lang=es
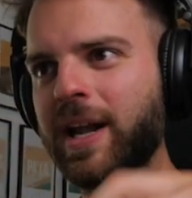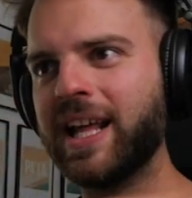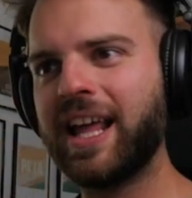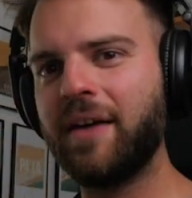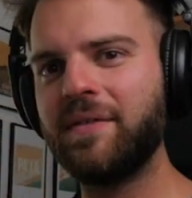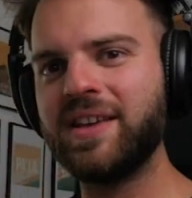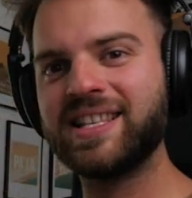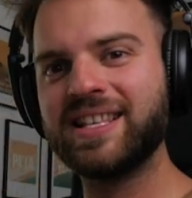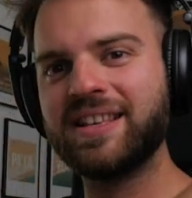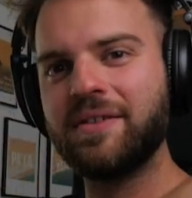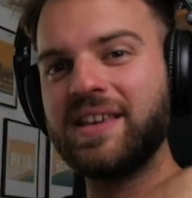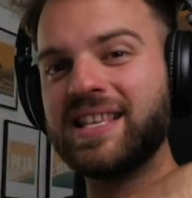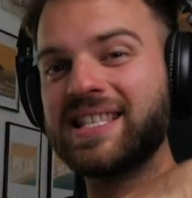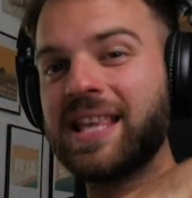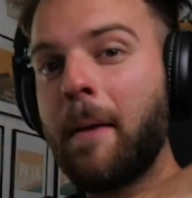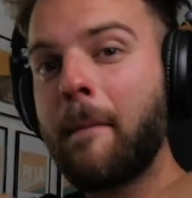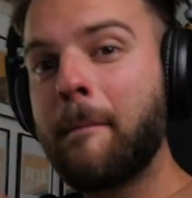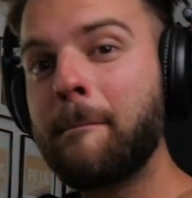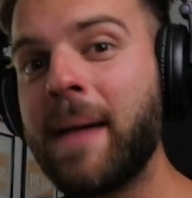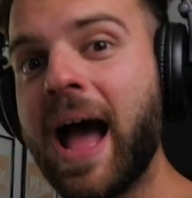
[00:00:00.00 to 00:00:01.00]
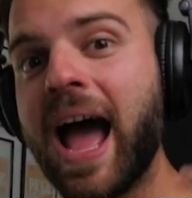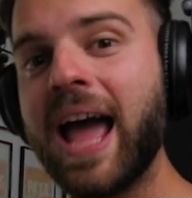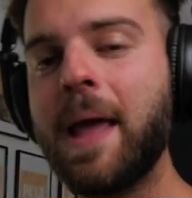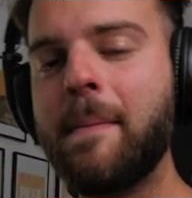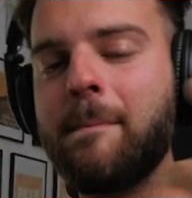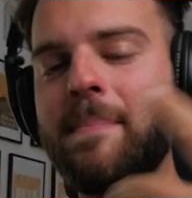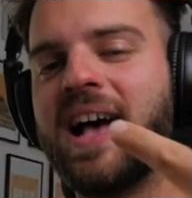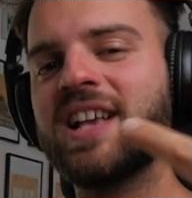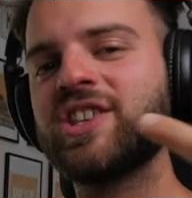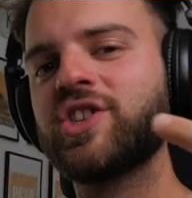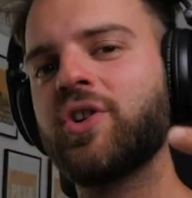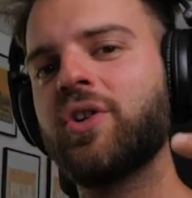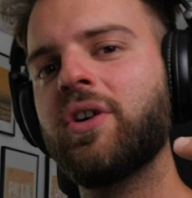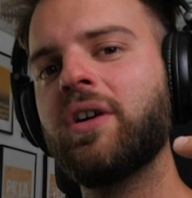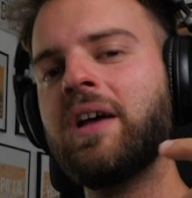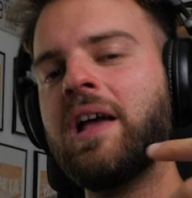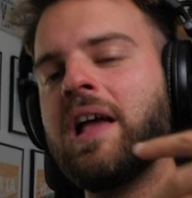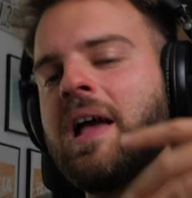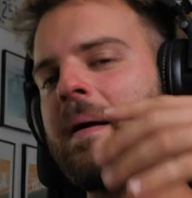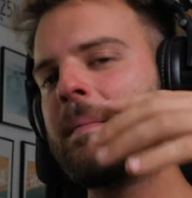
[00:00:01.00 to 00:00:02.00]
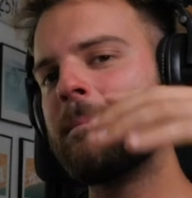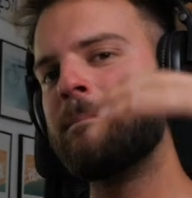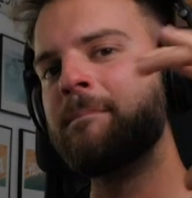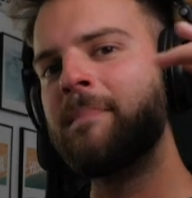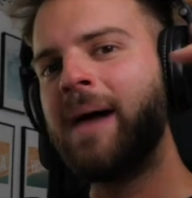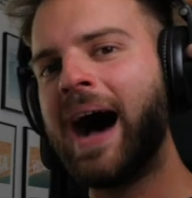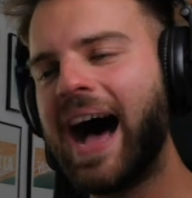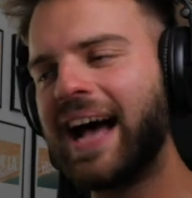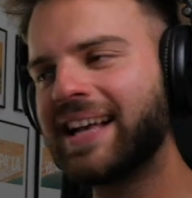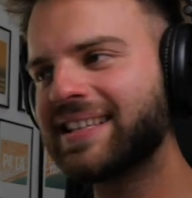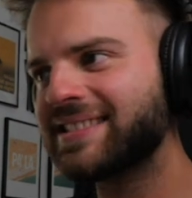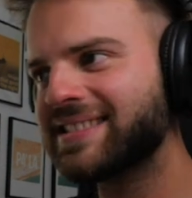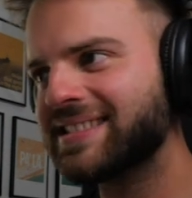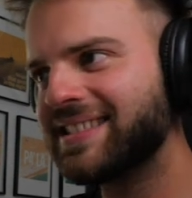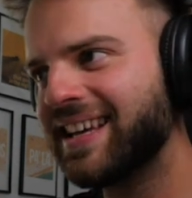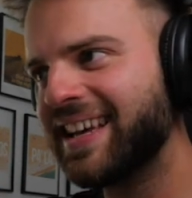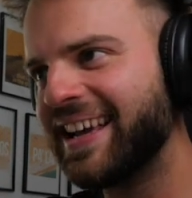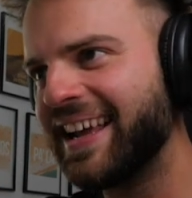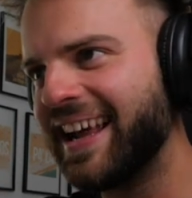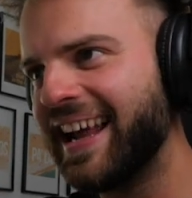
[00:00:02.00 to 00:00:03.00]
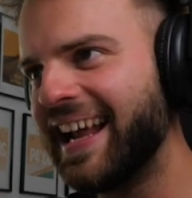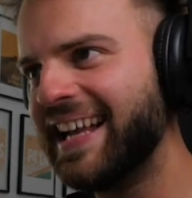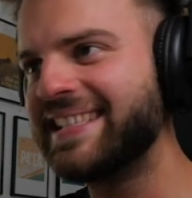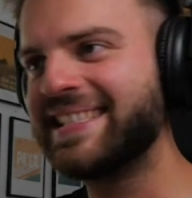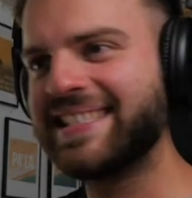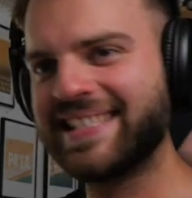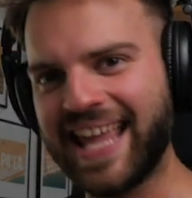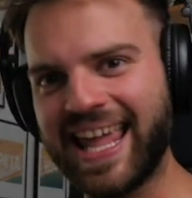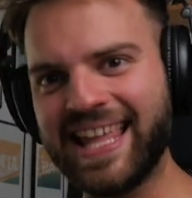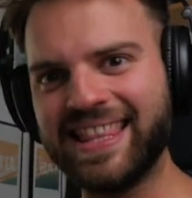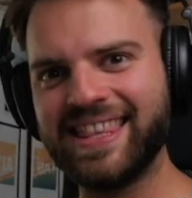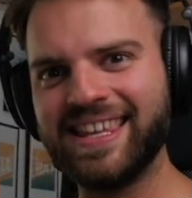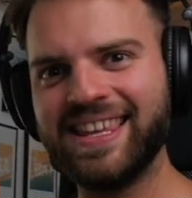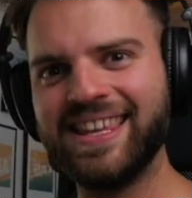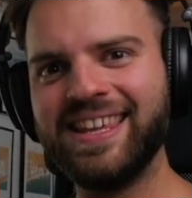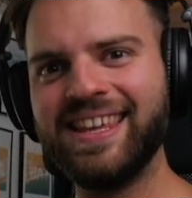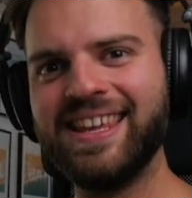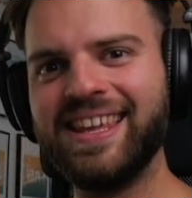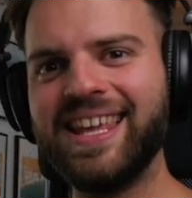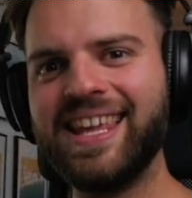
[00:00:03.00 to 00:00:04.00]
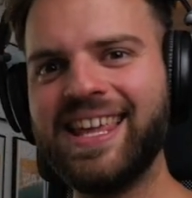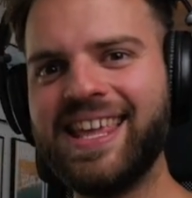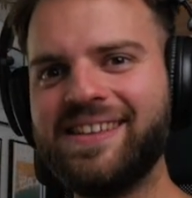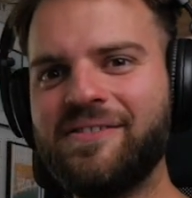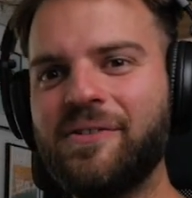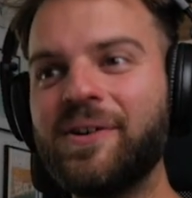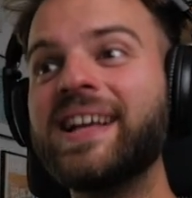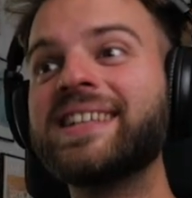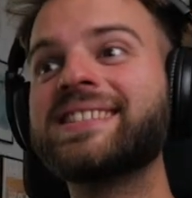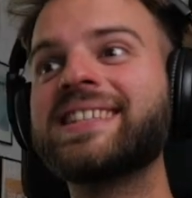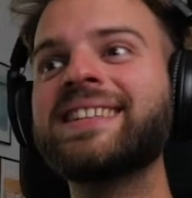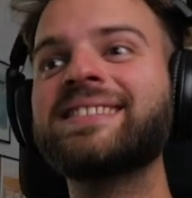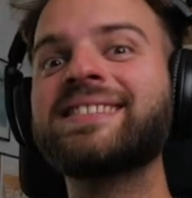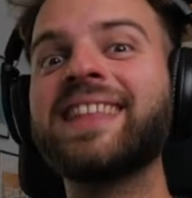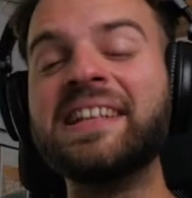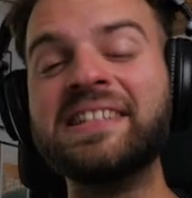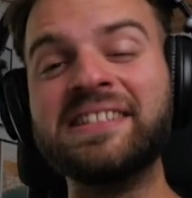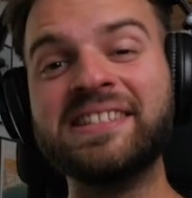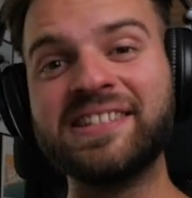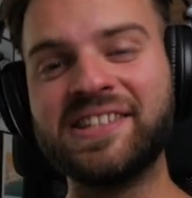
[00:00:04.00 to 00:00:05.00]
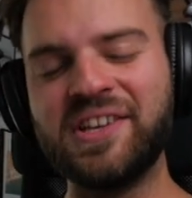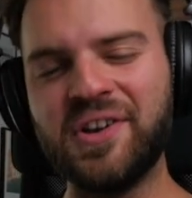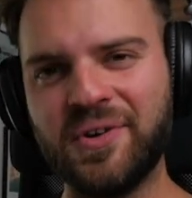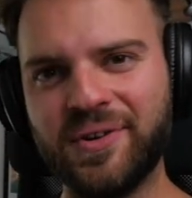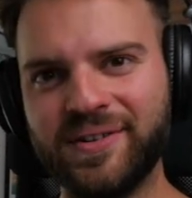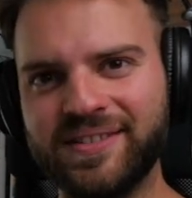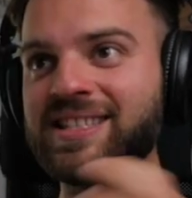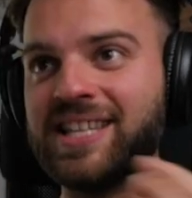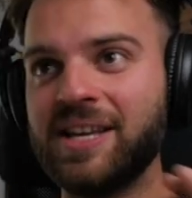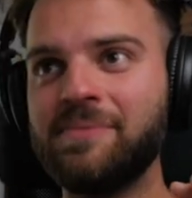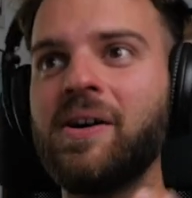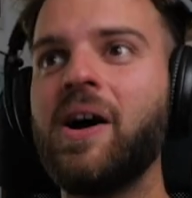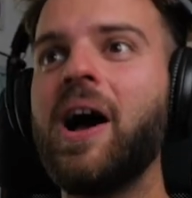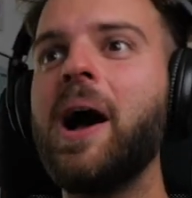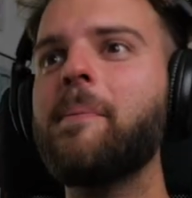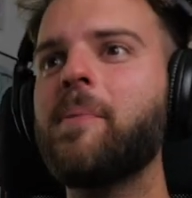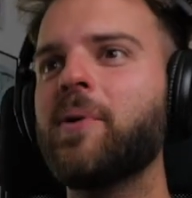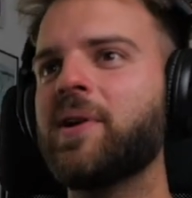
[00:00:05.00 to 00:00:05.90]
para que se viese más espacio, más el set con esa intención. Si me vas a